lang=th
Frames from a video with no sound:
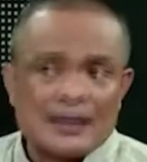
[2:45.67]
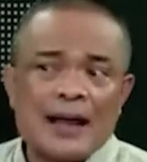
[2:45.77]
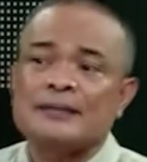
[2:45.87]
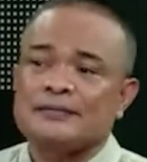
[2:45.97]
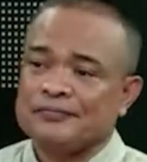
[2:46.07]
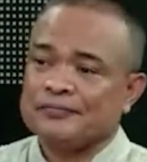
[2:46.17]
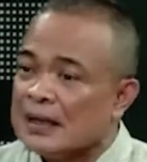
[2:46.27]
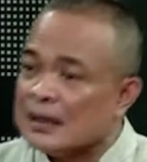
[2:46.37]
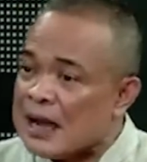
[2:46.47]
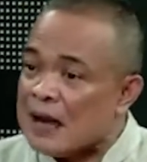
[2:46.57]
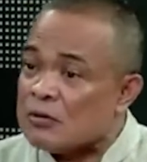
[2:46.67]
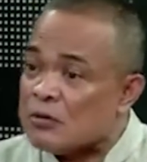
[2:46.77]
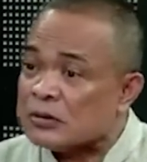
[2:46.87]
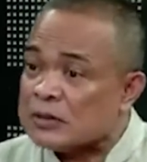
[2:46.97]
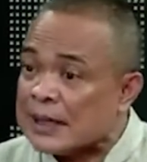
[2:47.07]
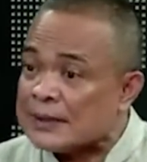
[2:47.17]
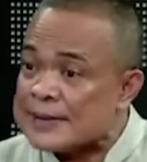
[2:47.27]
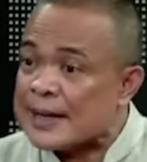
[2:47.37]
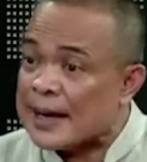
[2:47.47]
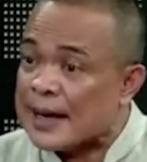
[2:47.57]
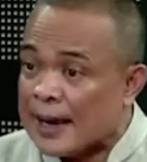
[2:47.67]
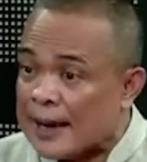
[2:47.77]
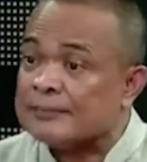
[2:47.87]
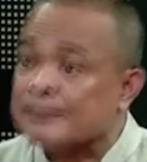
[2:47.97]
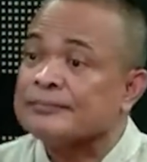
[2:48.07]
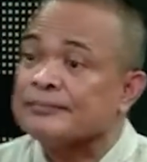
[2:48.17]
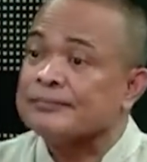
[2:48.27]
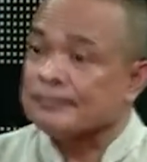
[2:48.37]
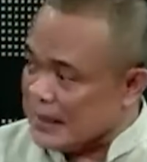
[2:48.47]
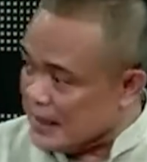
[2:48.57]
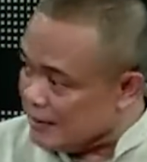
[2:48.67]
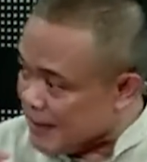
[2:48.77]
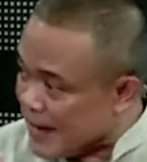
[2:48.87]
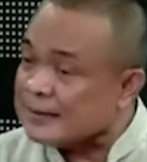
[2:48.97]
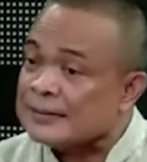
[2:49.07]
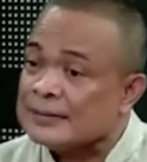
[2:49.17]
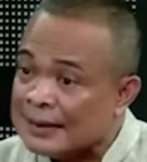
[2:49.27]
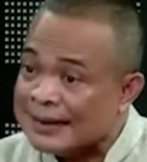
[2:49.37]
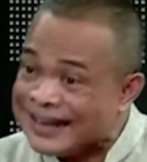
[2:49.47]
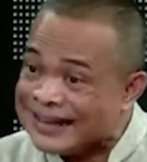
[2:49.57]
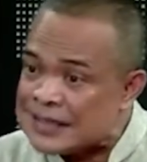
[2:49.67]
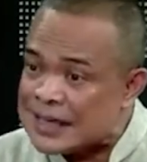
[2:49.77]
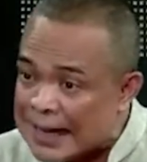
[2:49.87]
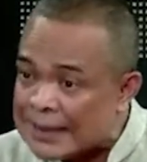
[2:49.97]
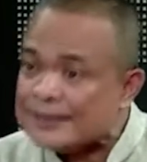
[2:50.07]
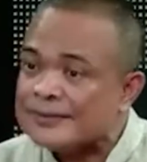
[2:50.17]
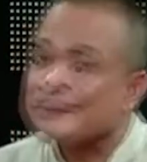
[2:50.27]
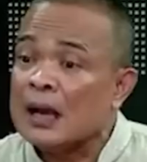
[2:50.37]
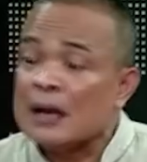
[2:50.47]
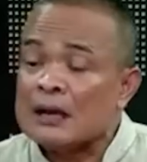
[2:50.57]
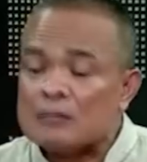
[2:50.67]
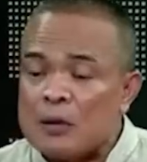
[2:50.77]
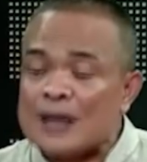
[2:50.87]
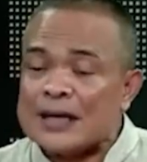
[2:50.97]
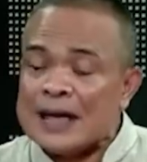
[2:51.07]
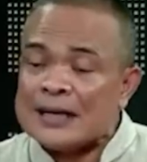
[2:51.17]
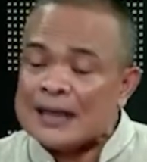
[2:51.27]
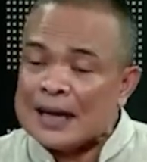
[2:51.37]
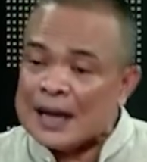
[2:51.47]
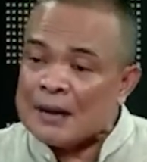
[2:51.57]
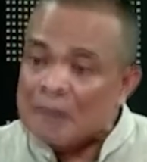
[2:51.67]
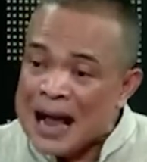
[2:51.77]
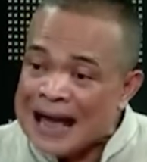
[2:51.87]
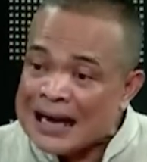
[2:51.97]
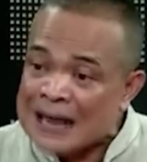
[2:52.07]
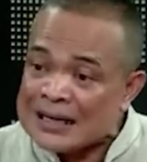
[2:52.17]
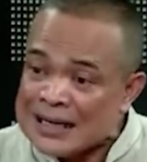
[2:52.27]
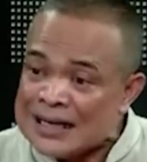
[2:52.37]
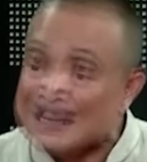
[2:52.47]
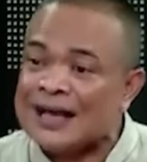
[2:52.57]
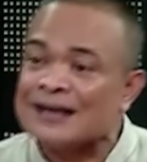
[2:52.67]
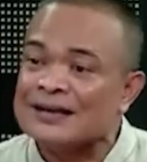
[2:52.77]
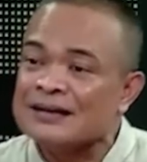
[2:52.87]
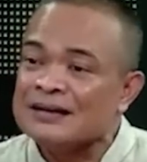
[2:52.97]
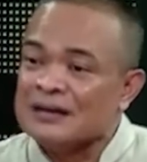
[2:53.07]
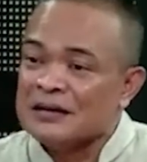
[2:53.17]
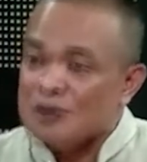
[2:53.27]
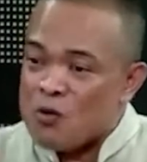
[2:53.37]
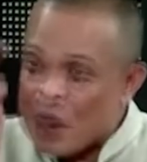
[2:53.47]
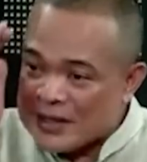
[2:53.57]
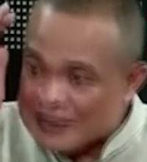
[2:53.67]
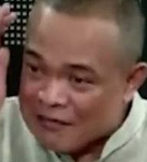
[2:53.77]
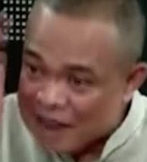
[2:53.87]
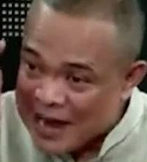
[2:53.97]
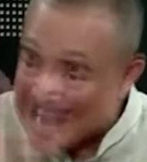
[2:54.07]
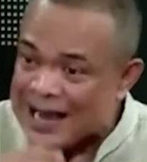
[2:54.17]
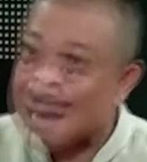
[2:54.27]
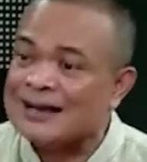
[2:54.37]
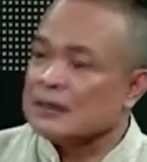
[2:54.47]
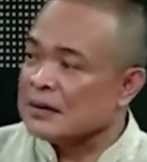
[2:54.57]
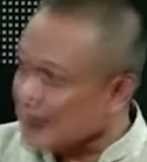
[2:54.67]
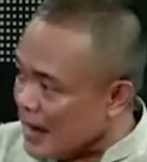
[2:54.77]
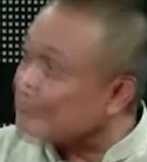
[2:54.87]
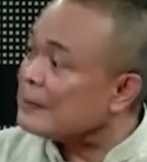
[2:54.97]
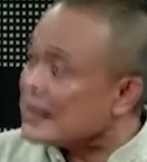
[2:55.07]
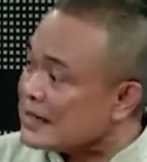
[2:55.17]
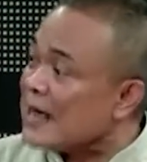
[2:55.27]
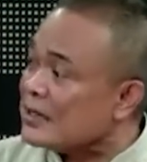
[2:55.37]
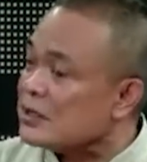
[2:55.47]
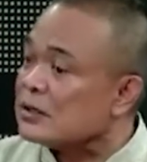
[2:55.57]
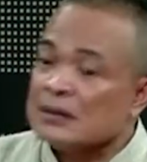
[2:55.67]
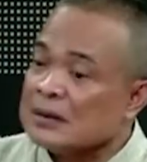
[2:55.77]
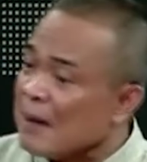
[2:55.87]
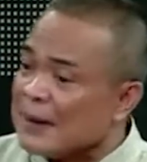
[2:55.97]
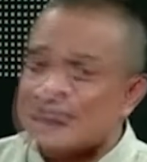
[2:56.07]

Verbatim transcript: มาในยุครัฐบาลเผด็จประยุทธ์แล้วก็เข้าเรือนจำไปนะคะเพราะว่าถ้าเกิดว่าอุ้งอิงเป็นนายกและทักษิณกลับมาลูกก็อยู่ไม่ได้ฉะนั้นกลับมาวันนี้จะเป็นภาระให้ลูกทำไมค่ะ